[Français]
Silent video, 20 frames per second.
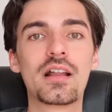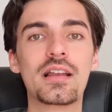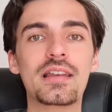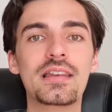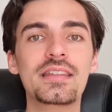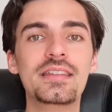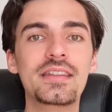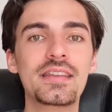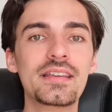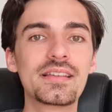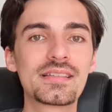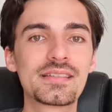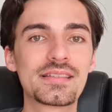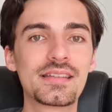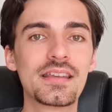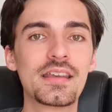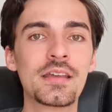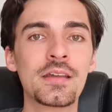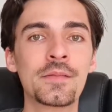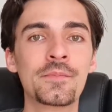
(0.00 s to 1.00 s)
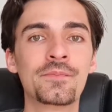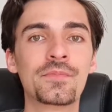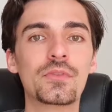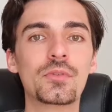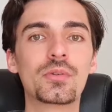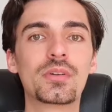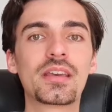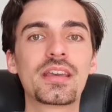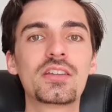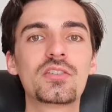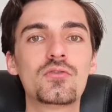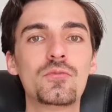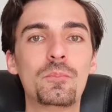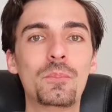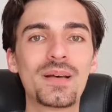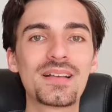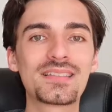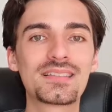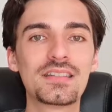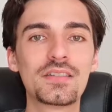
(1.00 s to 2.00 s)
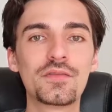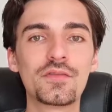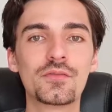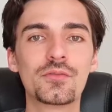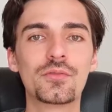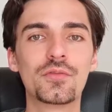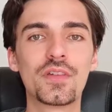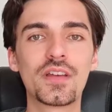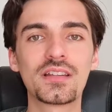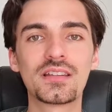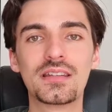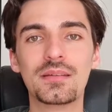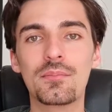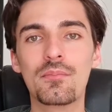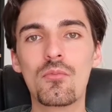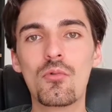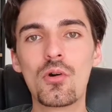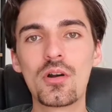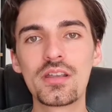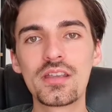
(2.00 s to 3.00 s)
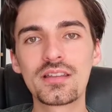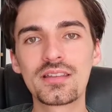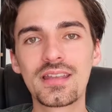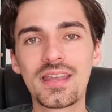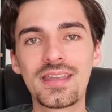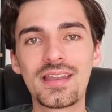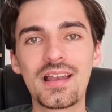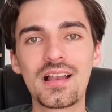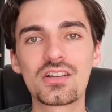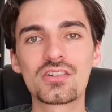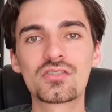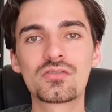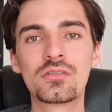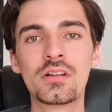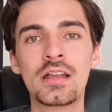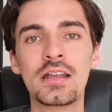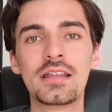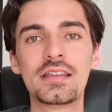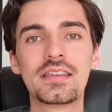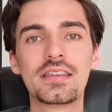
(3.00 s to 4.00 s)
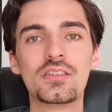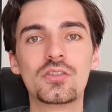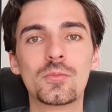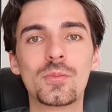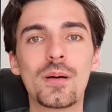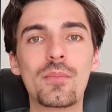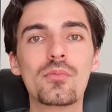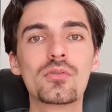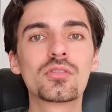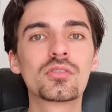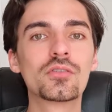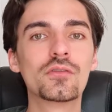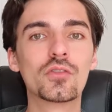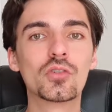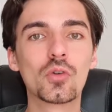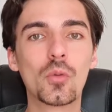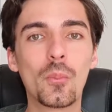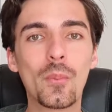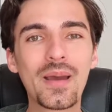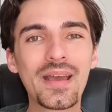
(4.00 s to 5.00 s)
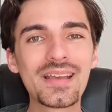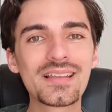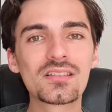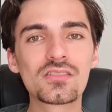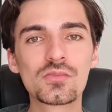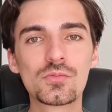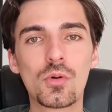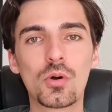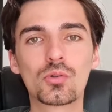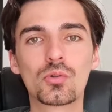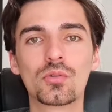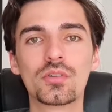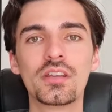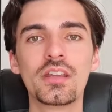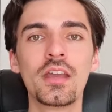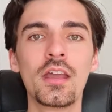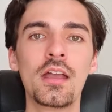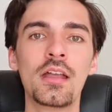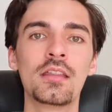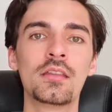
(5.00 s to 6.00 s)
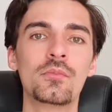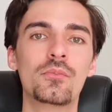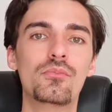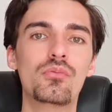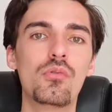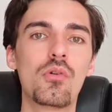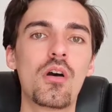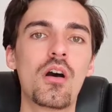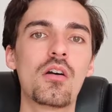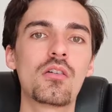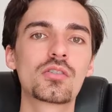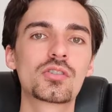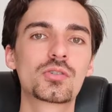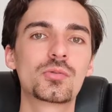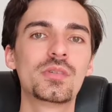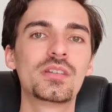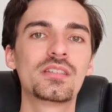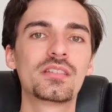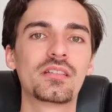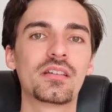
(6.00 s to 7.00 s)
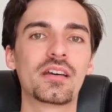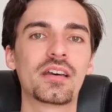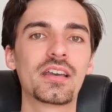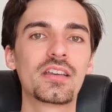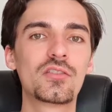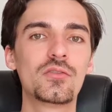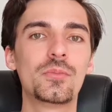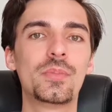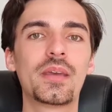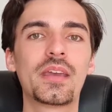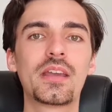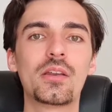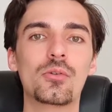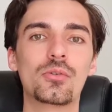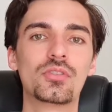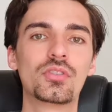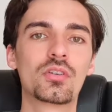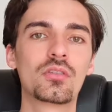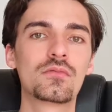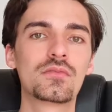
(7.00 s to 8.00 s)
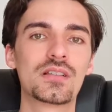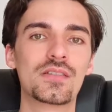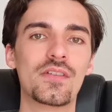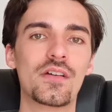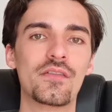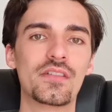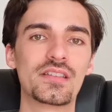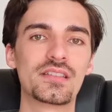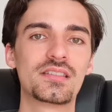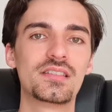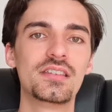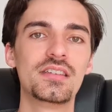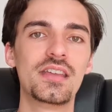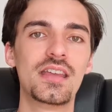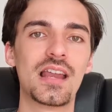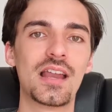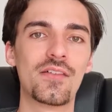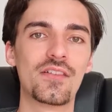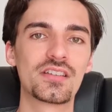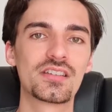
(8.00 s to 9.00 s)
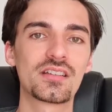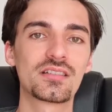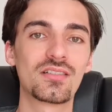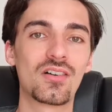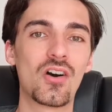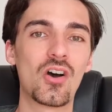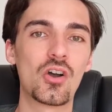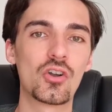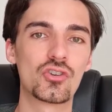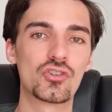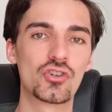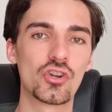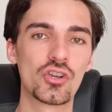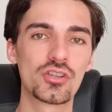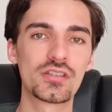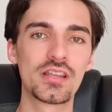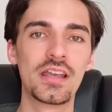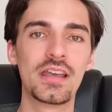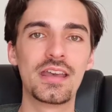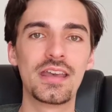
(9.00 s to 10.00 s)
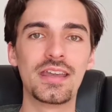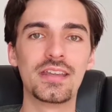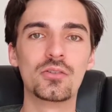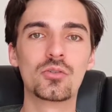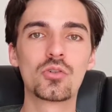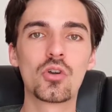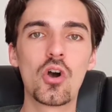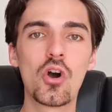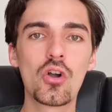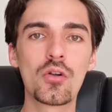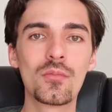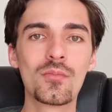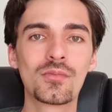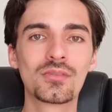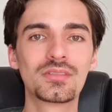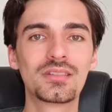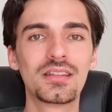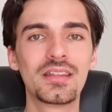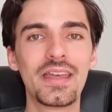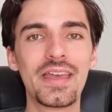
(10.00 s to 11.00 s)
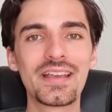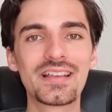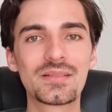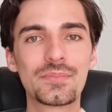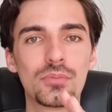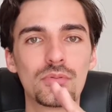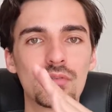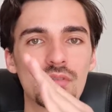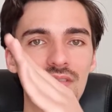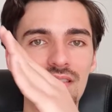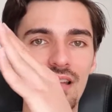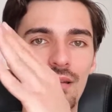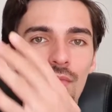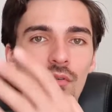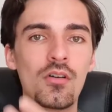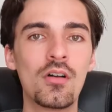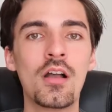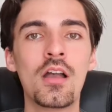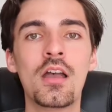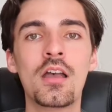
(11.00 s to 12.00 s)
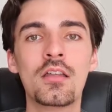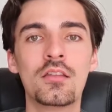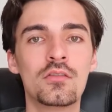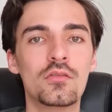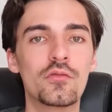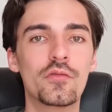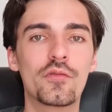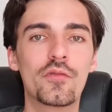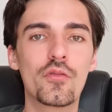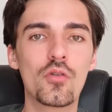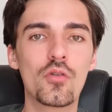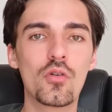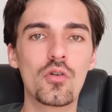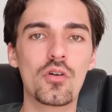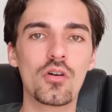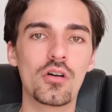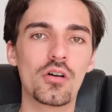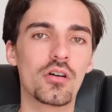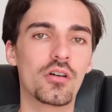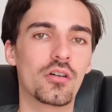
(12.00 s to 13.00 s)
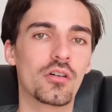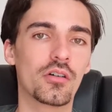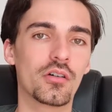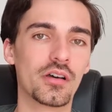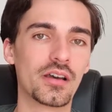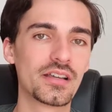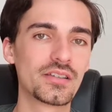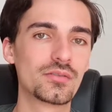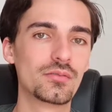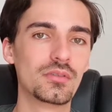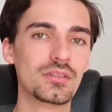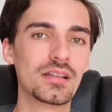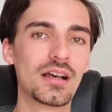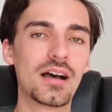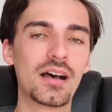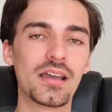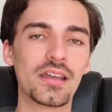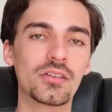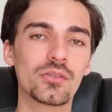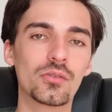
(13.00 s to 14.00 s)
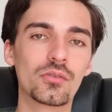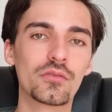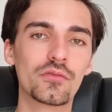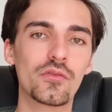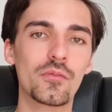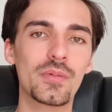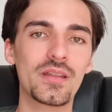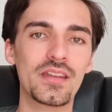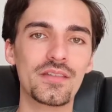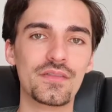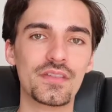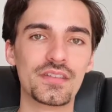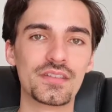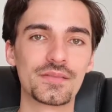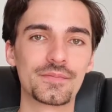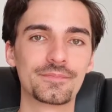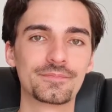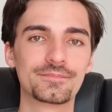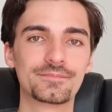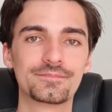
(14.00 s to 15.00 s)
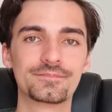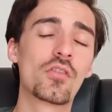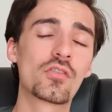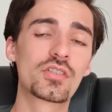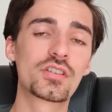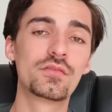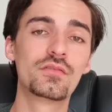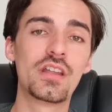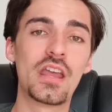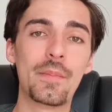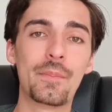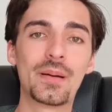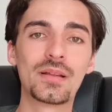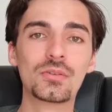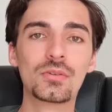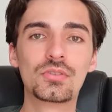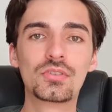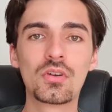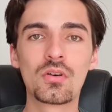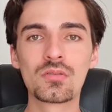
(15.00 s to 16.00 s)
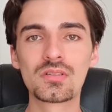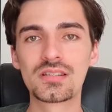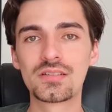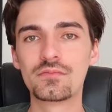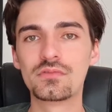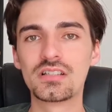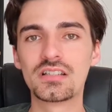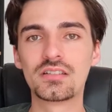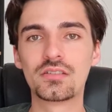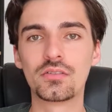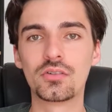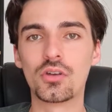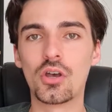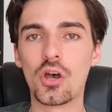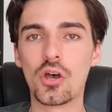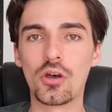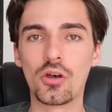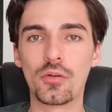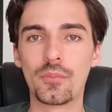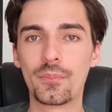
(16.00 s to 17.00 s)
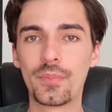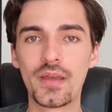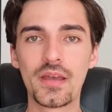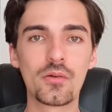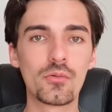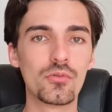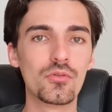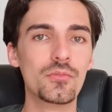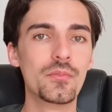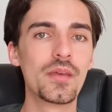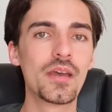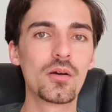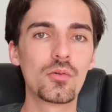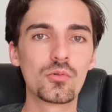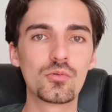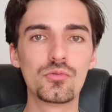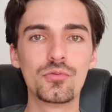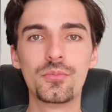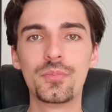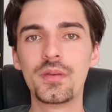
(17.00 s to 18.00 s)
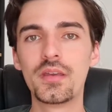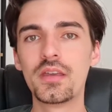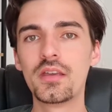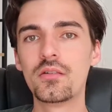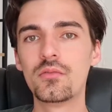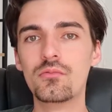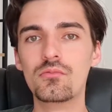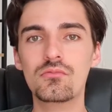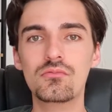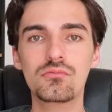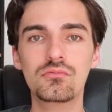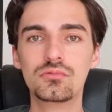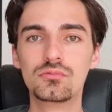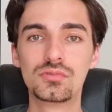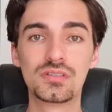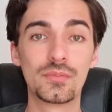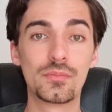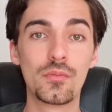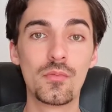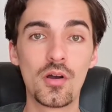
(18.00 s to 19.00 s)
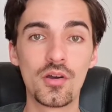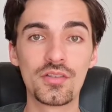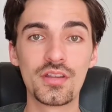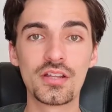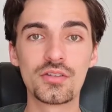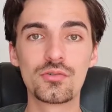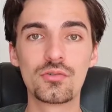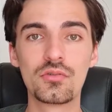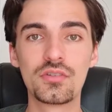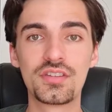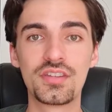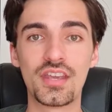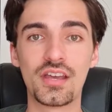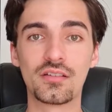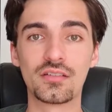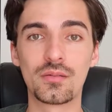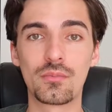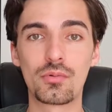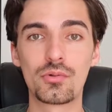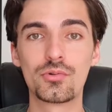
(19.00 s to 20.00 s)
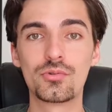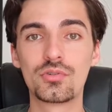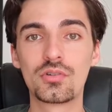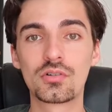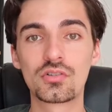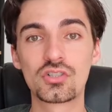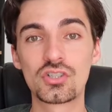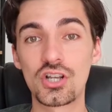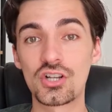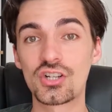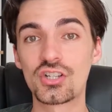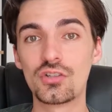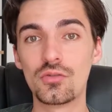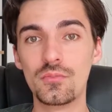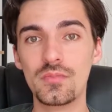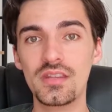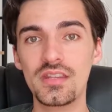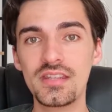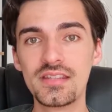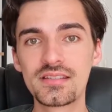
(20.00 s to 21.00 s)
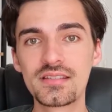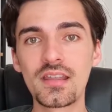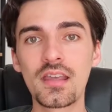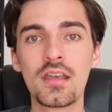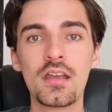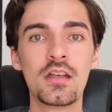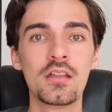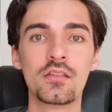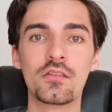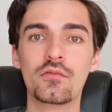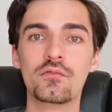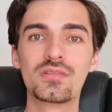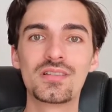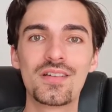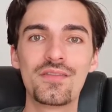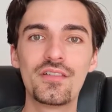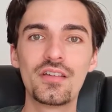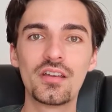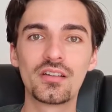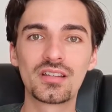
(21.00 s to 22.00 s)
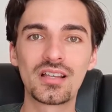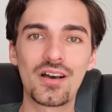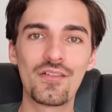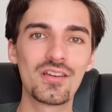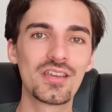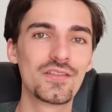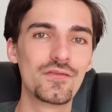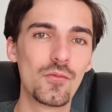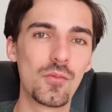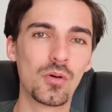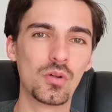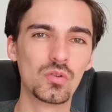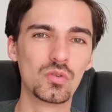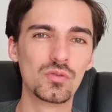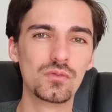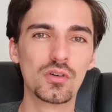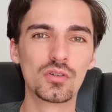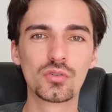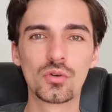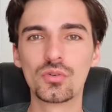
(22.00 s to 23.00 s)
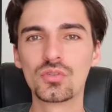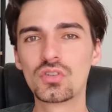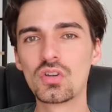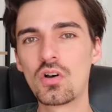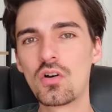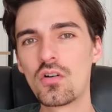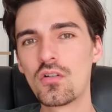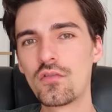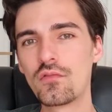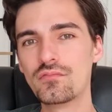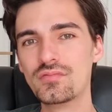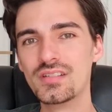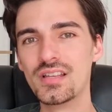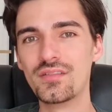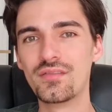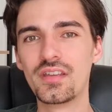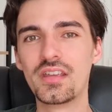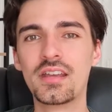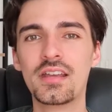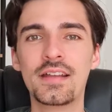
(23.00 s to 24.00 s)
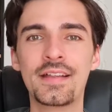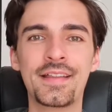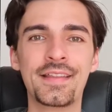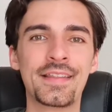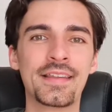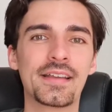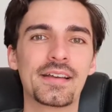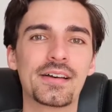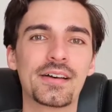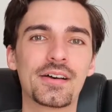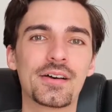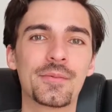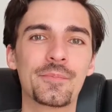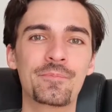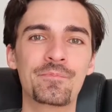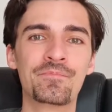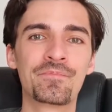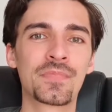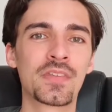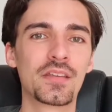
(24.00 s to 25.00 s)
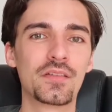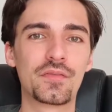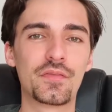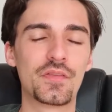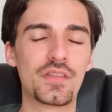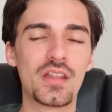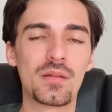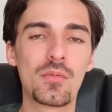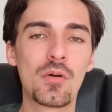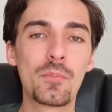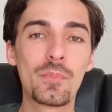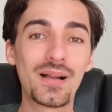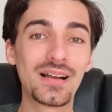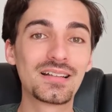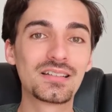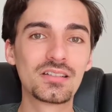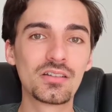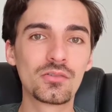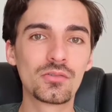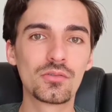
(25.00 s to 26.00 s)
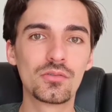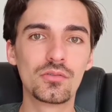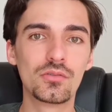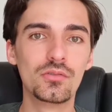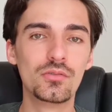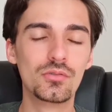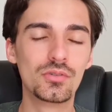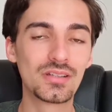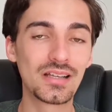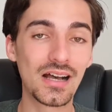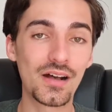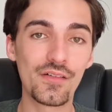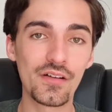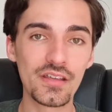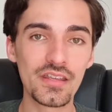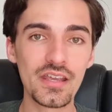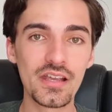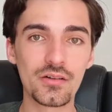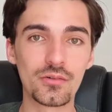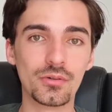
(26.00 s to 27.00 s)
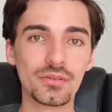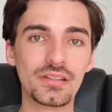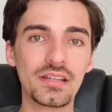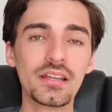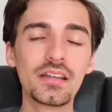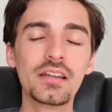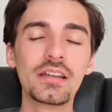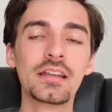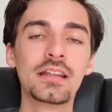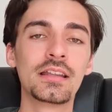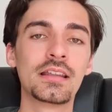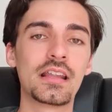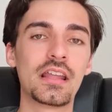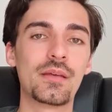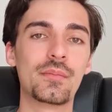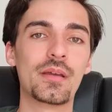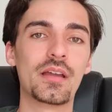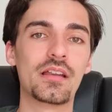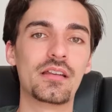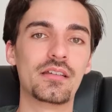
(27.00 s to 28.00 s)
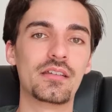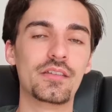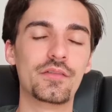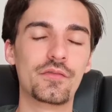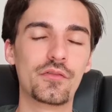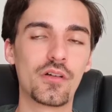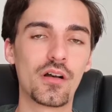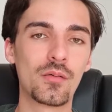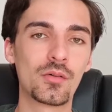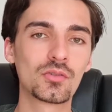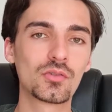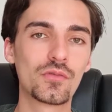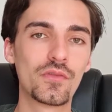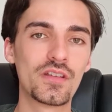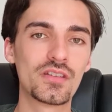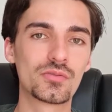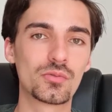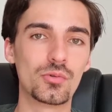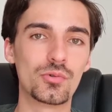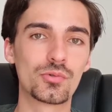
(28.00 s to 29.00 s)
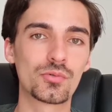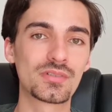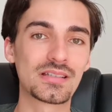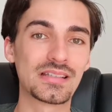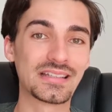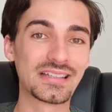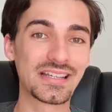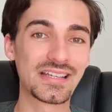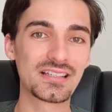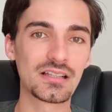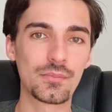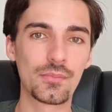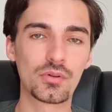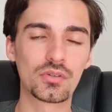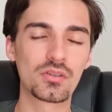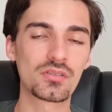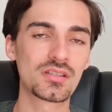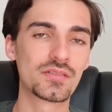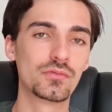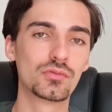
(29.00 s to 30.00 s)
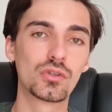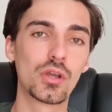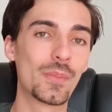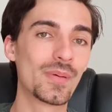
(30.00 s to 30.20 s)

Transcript: Donc voilà, l'idée c'est de créer du passif, de faire des moyens de gagner de l'argent qui n'ont pas besoin de votre présence pour tourner pour ensuite récupérer le temps que vous avez investi et l'investir dans autre chose et donc augmenter exponentiellement vos euh, résultats et donc vos bénéfices. En revanche, si vous n'avez pas de temps, si vous êtes euh, un père ou une mère occupé ou tout simplement un adulte qui a un emploi du temps chargé de ministre, vous avez un travail qui vous prend tout votre temps, vous avez euh, finalement pas le temps de, travailler à côté, eh ben, il faut vraiment trouver une solution. C'est très important.